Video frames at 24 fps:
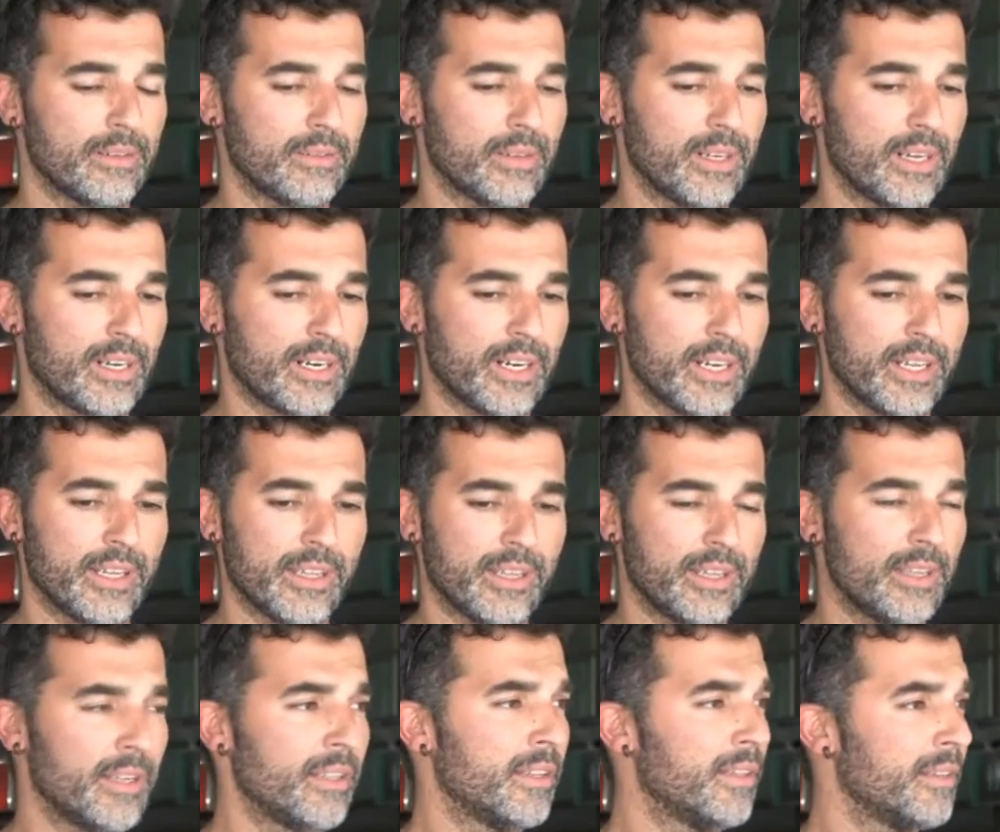A raíz
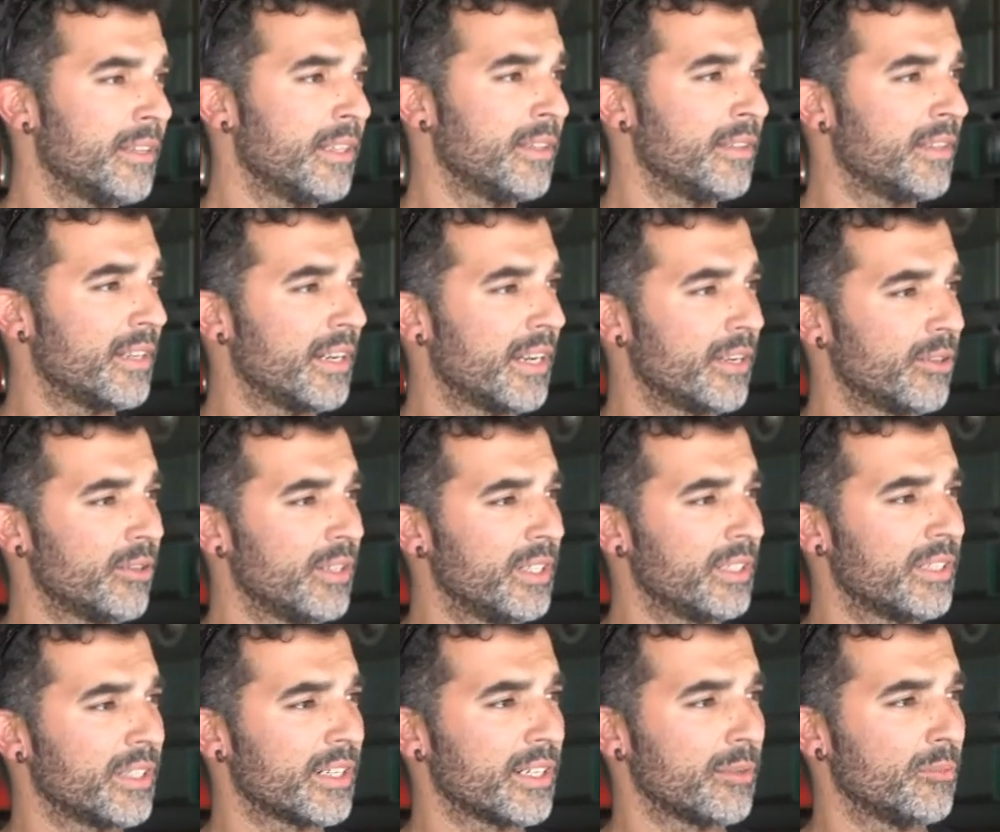del entrano
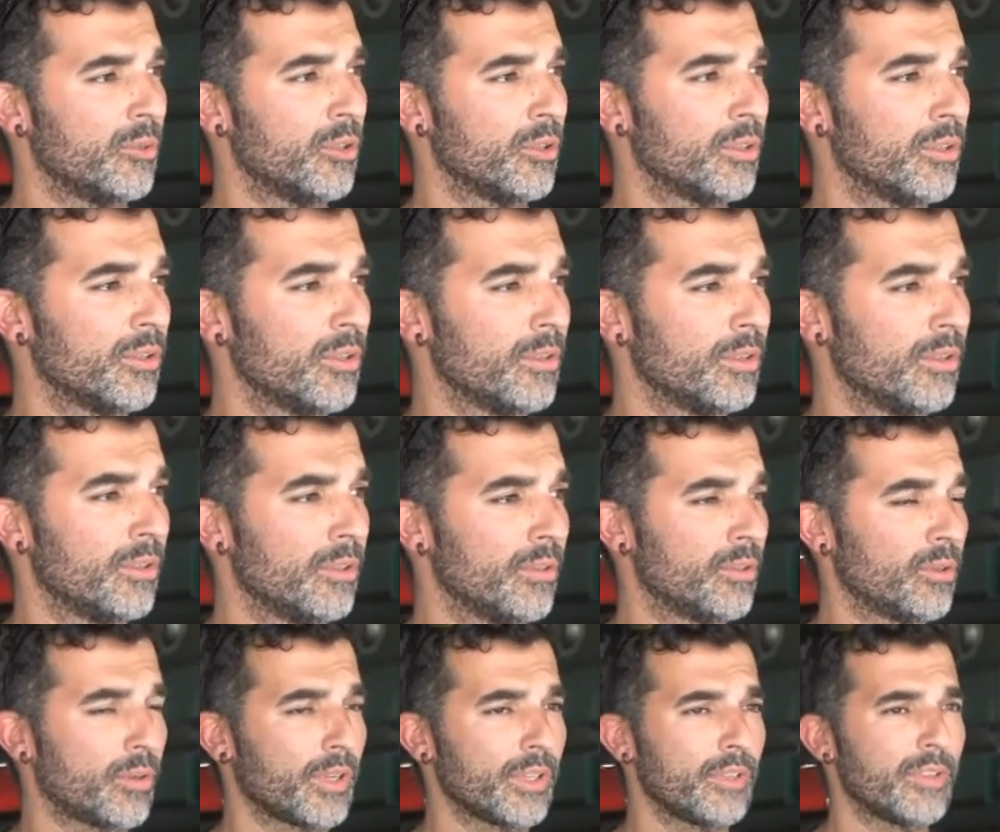del terremoto
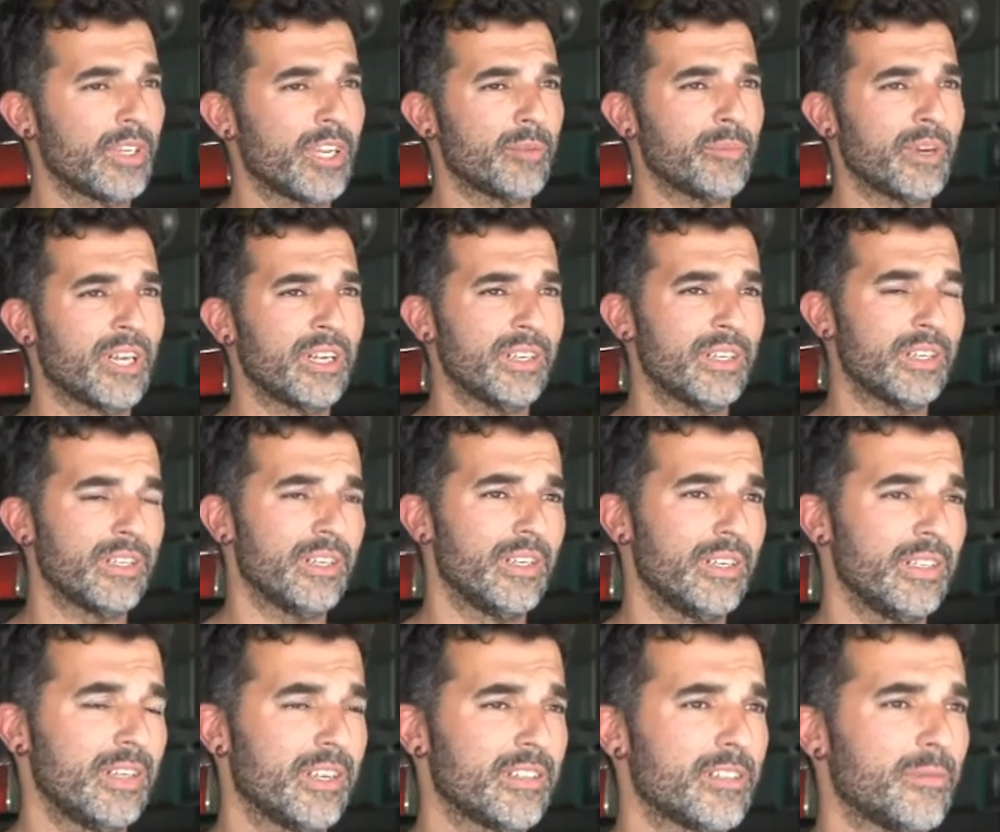ocurrido en Nepal
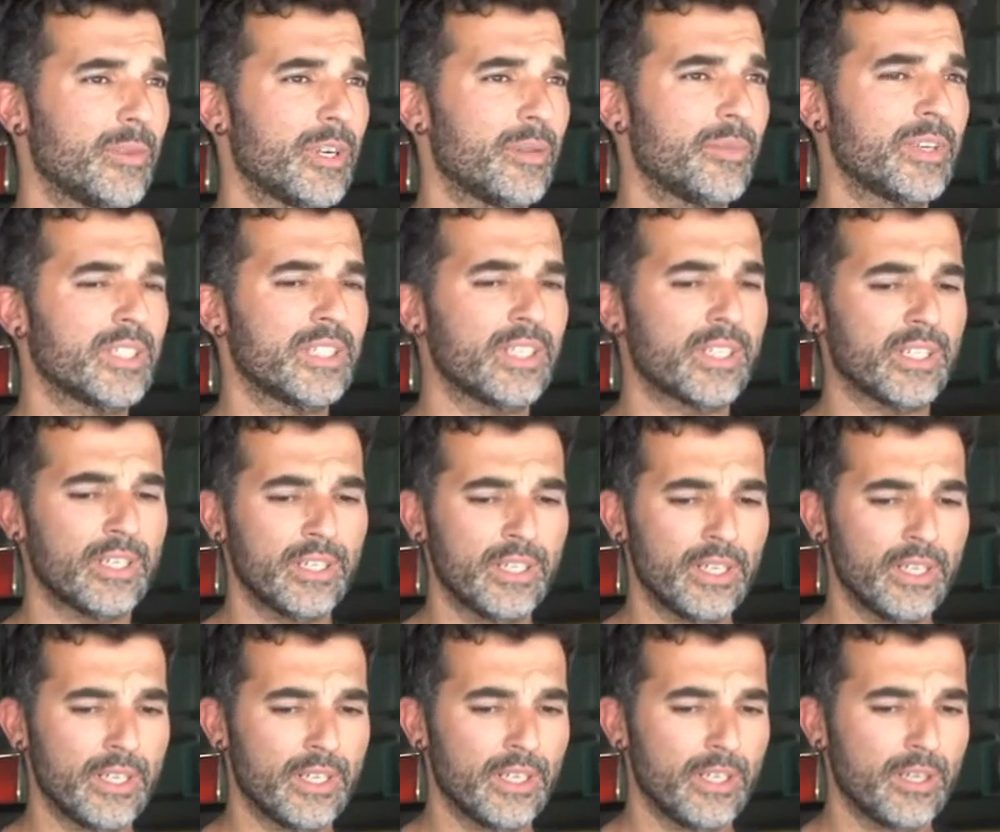la semana pasada,
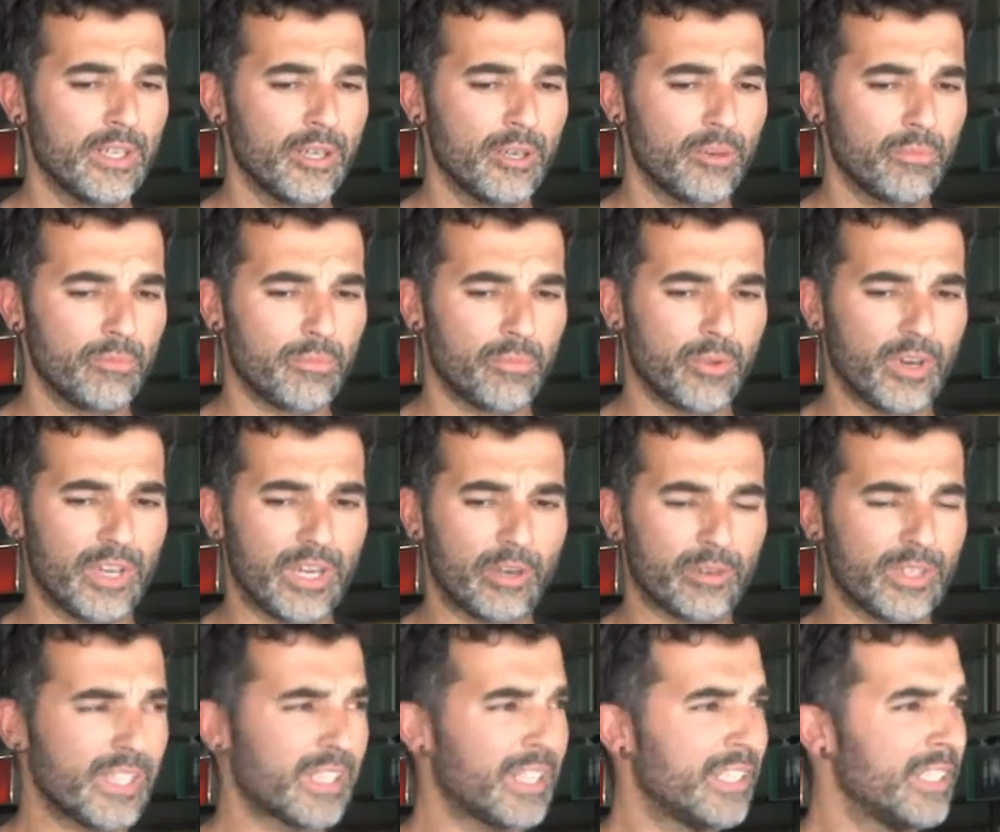pues la
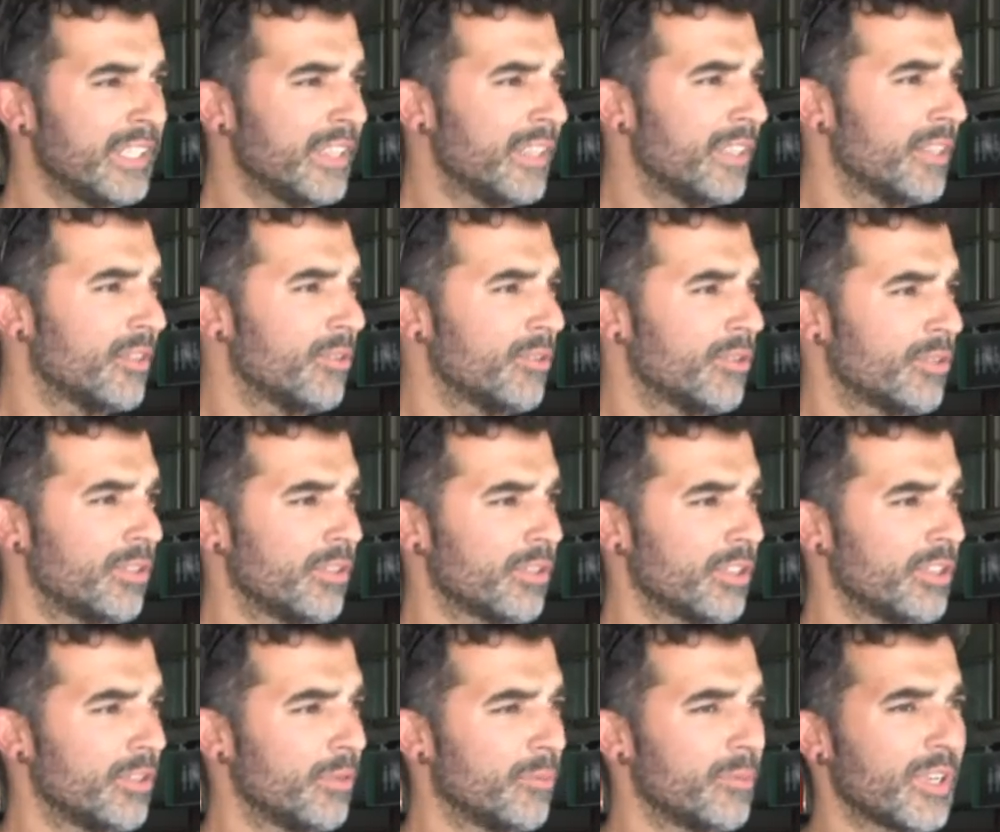unidad canina del
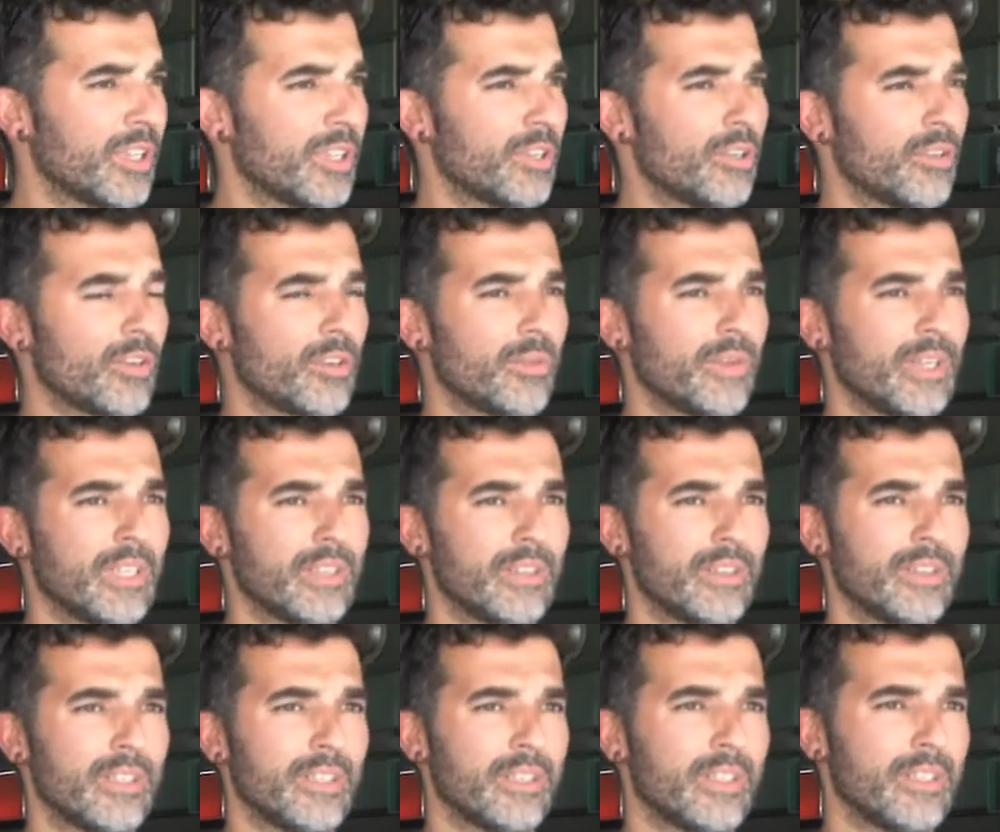Consorcio de Hombres de Córdoba
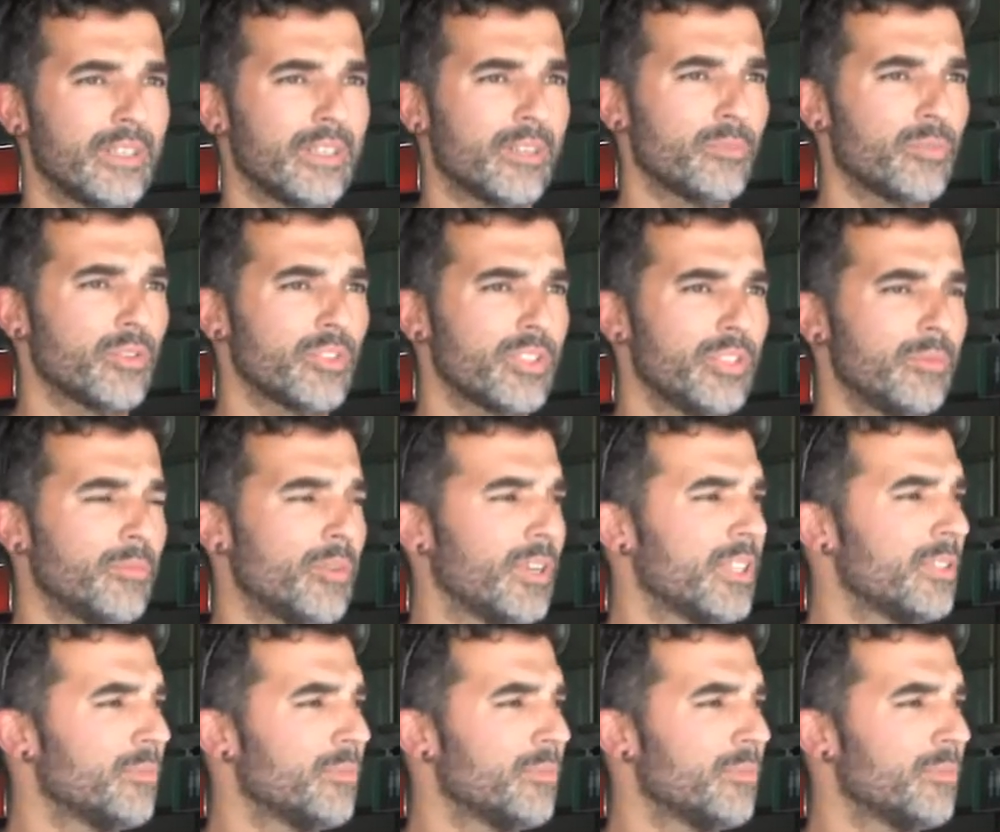eh, nos pusimos a